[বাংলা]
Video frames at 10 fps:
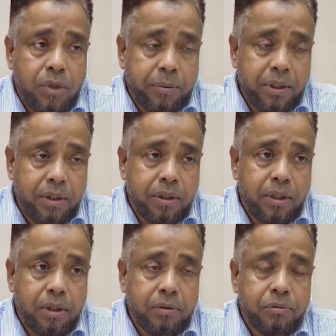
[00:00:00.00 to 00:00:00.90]
আমাদের
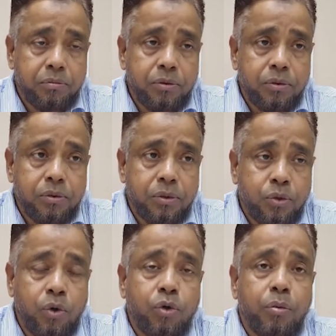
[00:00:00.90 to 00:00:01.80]

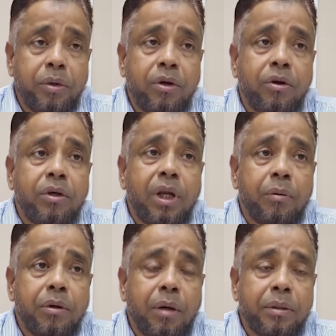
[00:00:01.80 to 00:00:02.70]
সহকর্মীগণ
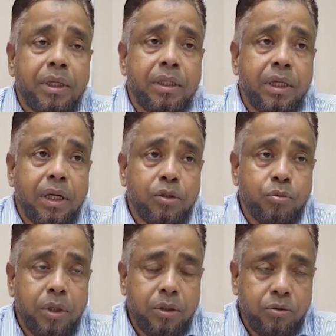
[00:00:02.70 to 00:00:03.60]
এবং আমাদের যারা
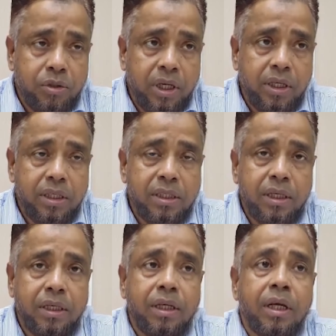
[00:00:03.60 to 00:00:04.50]
সুবর্ণোধ্যায়ী আছেন